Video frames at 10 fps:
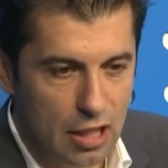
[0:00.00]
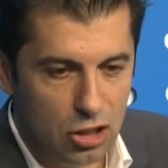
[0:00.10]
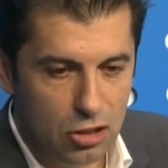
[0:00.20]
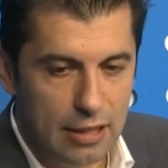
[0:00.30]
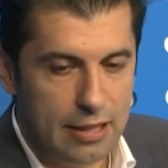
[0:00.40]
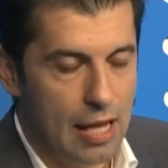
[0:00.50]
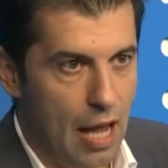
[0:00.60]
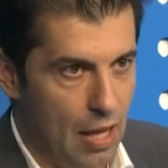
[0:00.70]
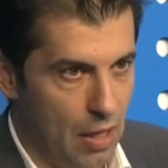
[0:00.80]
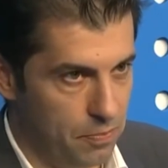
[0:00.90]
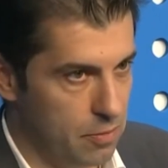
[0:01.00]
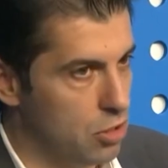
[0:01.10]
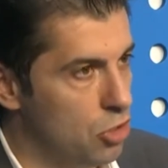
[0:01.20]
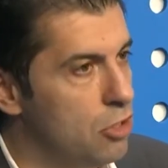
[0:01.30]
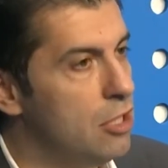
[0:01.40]
Bulgaristan'da
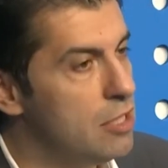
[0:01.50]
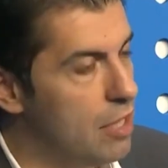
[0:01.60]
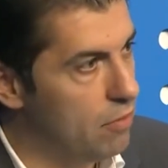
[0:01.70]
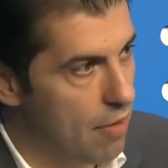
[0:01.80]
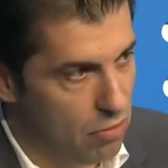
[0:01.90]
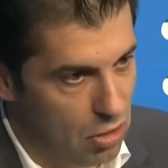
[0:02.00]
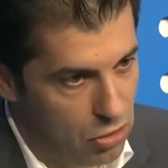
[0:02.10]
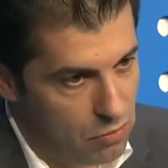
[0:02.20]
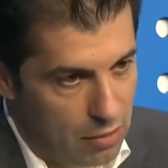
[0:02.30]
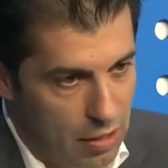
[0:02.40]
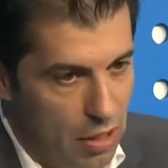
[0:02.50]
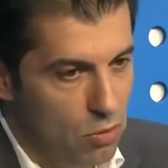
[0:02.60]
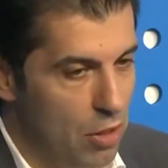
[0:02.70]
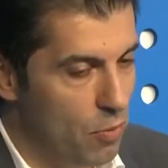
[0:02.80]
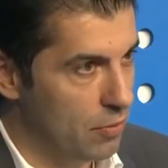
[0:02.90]
yargı sisteminin düzgün
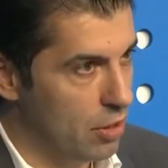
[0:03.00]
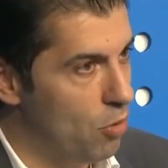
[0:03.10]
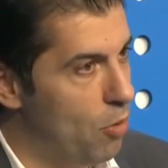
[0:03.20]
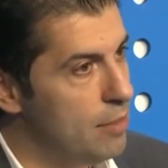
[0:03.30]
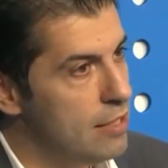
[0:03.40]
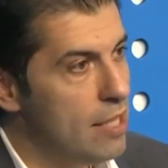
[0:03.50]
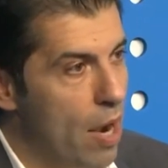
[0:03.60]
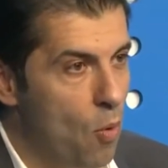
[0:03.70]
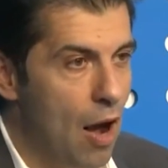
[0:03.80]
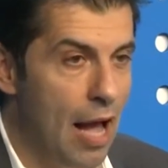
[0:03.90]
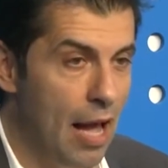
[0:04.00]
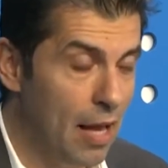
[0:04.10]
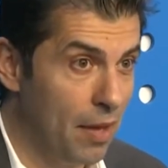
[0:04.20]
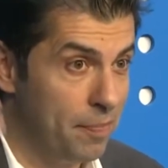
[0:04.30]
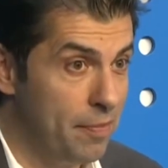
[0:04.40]
çalışmadığını dile getiren Denkov,
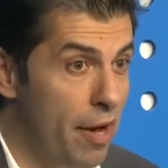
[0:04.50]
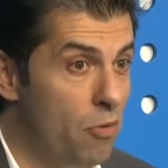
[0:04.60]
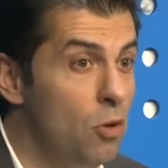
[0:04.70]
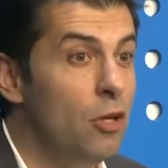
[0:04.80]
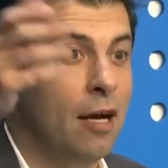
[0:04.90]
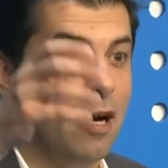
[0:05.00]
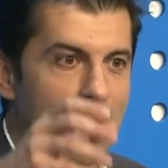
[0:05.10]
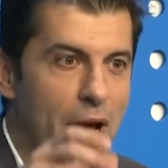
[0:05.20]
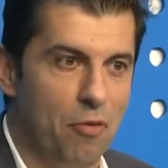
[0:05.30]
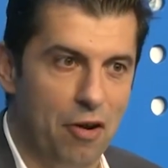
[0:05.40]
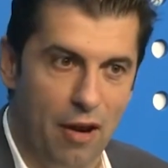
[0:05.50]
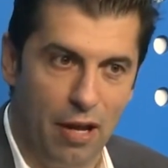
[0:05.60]
bunun sadece Türklerle